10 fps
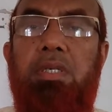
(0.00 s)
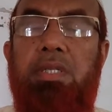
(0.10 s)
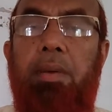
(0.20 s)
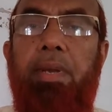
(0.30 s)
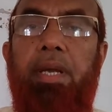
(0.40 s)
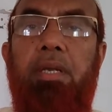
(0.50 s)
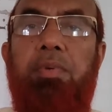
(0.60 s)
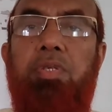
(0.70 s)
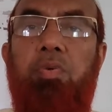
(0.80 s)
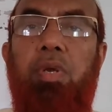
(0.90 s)
ইসলাম
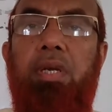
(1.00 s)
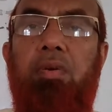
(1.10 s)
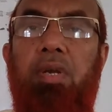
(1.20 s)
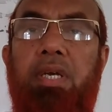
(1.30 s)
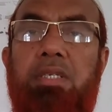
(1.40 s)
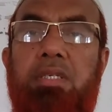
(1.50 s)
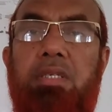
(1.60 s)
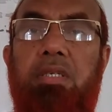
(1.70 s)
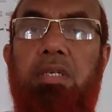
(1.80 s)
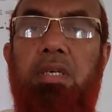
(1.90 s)
একাডেমি স্কুল অ্যান্ড কলেজ
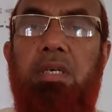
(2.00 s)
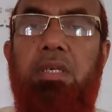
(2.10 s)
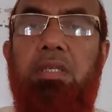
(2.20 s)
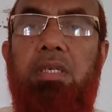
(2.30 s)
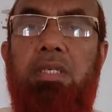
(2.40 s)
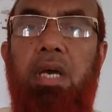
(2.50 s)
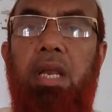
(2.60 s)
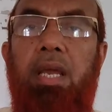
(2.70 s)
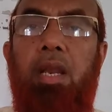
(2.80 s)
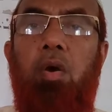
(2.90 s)

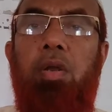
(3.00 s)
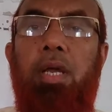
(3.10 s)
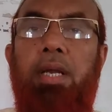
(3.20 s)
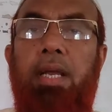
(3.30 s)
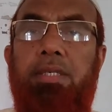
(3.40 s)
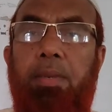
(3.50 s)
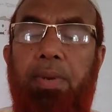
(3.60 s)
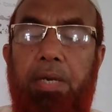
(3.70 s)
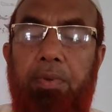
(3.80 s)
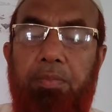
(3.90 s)
ত্রিশাল এর অনলাইন ক্লাসের
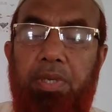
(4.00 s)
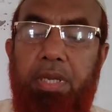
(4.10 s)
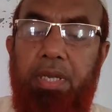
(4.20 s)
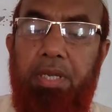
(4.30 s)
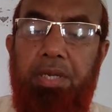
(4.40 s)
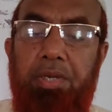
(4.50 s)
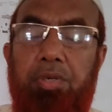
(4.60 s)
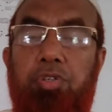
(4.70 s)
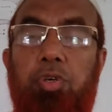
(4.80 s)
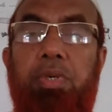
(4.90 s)
প্ল্যাটফর্ম থেকে
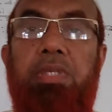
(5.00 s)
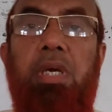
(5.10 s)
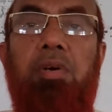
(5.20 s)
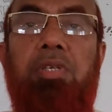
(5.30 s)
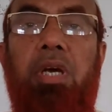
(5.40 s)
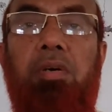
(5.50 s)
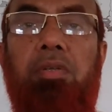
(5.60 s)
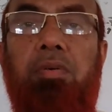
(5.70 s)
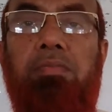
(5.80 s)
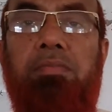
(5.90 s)
শুভেচ্ছা ও
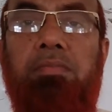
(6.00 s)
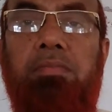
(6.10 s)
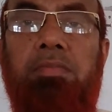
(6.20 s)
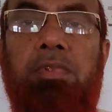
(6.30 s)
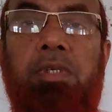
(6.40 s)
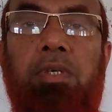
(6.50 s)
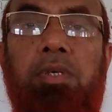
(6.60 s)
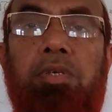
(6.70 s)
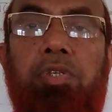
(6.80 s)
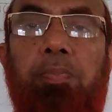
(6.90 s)
স্বাগত
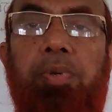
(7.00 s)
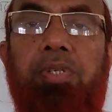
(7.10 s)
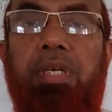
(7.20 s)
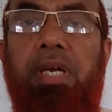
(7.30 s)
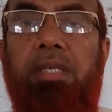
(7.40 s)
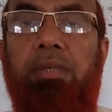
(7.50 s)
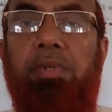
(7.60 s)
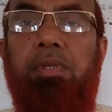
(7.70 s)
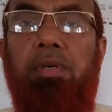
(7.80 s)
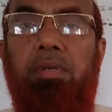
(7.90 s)
সুপ্রিয়
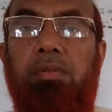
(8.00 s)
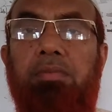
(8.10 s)
শিক্ষার্থীবৃন্দ